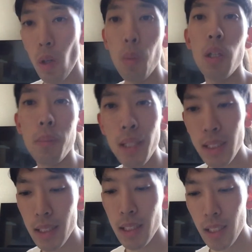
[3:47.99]
思いま
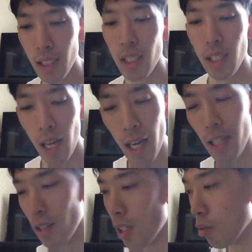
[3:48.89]
すは
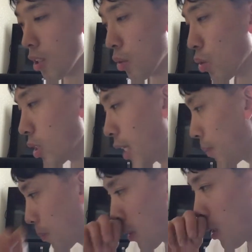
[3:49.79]
いなので少し
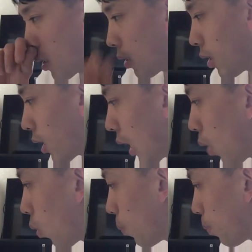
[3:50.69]
ね
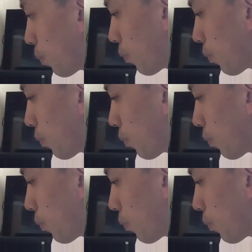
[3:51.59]
ネタを